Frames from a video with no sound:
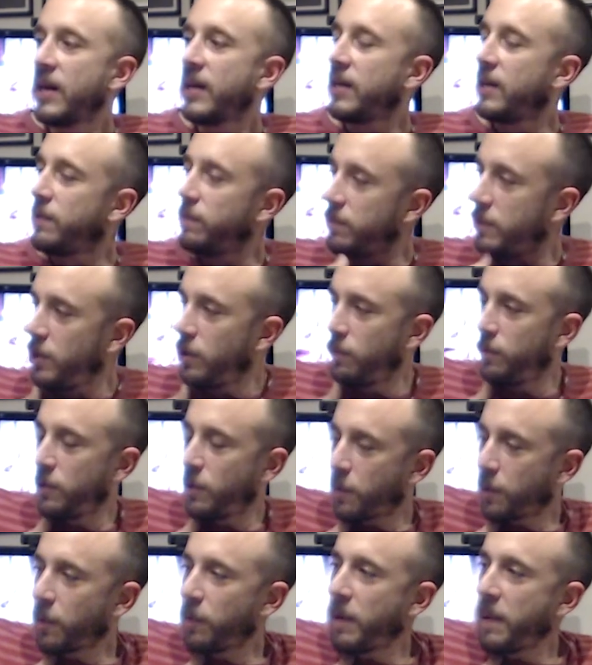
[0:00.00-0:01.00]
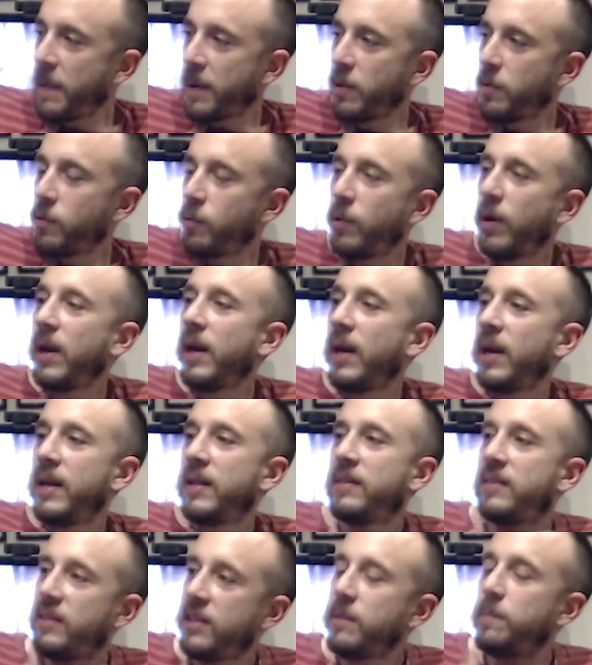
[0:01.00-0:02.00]
Il, il mio problema con
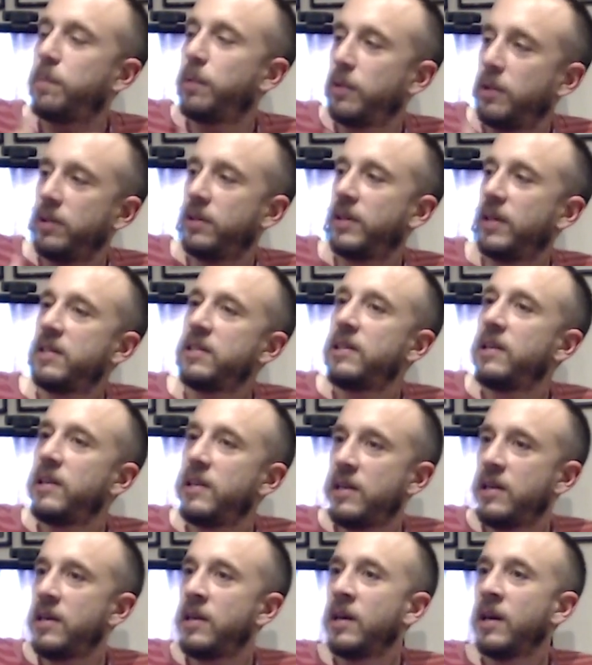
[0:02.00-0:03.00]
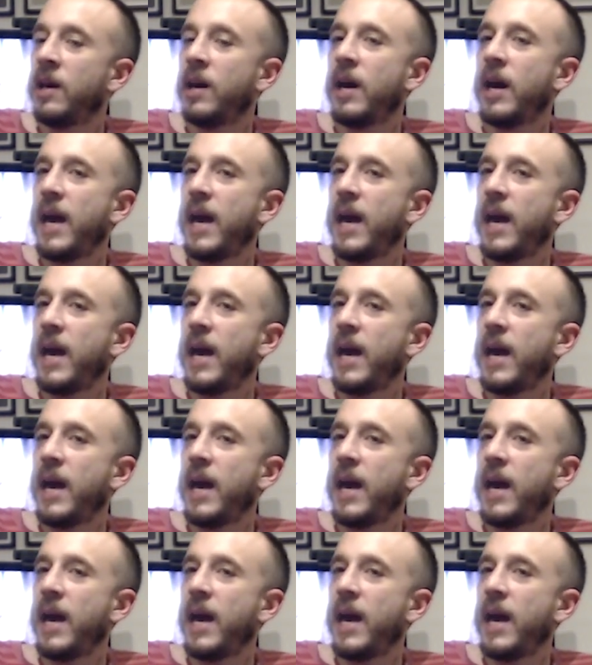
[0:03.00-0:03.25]
quel tipo di tesi lì